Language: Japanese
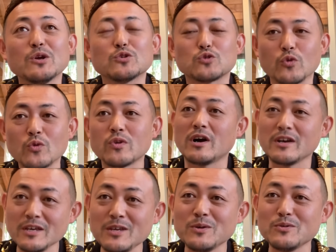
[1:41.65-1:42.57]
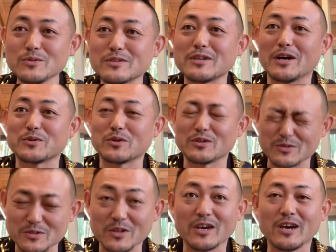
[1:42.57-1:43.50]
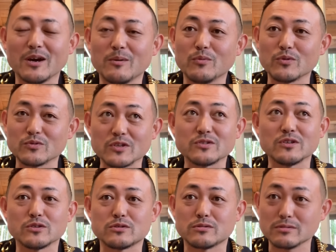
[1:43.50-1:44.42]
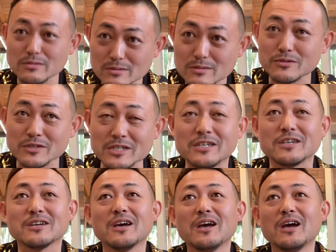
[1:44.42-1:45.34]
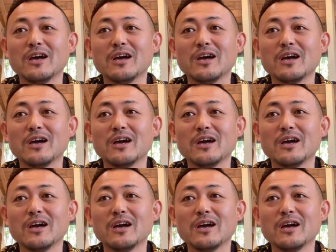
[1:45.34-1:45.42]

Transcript: その LINE を打った後にですね、僕ですね、すぐに、